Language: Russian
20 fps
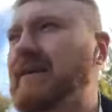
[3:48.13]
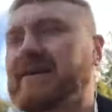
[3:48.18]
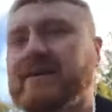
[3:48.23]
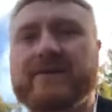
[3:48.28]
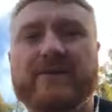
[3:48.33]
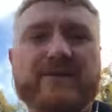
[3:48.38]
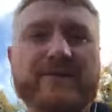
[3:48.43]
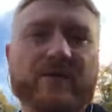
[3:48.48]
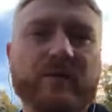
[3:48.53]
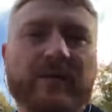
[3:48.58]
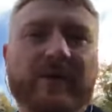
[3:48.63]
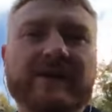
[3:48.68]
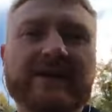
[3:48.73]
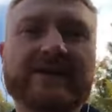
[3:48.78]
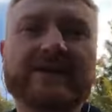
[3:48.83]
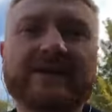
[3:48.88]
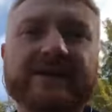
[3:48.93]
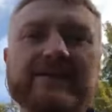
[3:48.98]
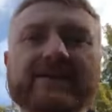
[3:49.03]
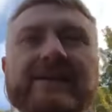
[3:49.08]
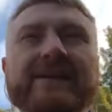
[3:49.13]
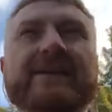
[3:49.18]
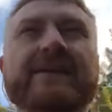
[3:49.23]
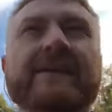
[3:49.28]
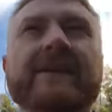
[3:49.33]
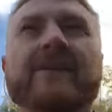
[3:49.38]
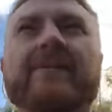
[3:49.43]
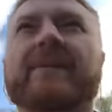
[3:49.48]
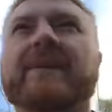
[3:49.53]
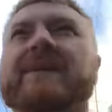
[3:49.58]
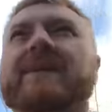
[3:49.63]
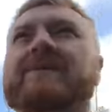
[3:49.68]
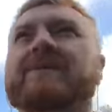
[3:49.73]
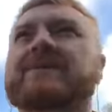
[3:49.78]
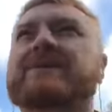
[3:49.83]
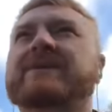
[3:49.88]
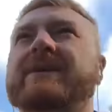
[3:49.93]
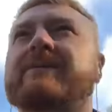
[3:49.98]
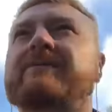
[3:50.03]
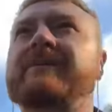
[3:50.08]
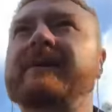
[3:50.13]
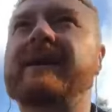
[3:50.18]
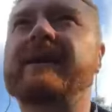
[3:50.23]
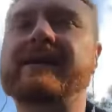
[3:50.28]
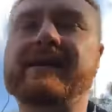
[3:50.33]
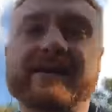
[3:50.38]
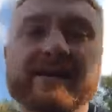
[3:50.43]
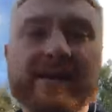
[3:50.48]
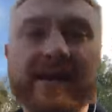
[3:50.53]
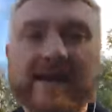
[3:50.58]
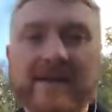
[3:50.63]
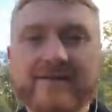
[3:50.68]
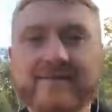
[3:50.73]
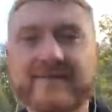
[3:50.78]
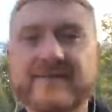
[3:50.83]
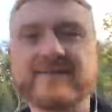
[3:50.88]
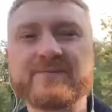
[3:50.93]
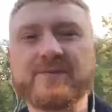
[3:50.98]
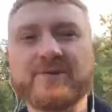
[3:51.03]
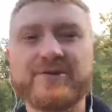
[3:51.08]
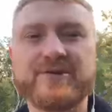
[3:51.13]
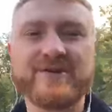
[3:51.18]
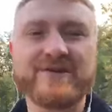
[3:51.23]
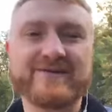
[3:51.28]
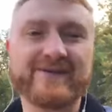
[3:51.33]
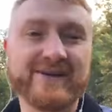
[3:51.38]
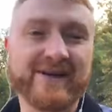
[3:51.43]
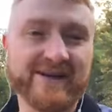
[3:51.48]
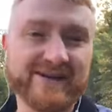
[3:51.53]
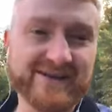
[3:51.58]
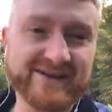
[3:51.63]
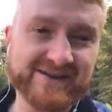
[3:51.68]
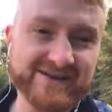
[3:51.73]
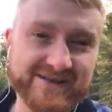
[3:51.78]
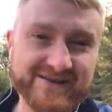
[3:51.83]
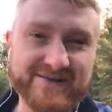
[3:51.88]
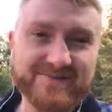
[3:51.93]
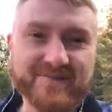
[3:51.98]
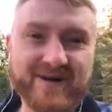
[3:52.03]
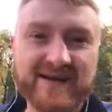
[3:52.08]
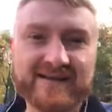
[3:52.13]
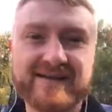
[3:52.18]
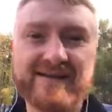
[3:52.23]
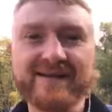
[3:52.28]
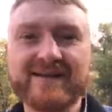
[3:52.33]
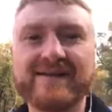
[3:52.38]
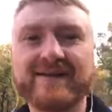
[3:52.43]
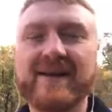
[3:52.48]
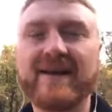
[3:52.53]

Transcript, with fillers: доступа на телевидение, потому что мне не дали возможность выходить на дебаты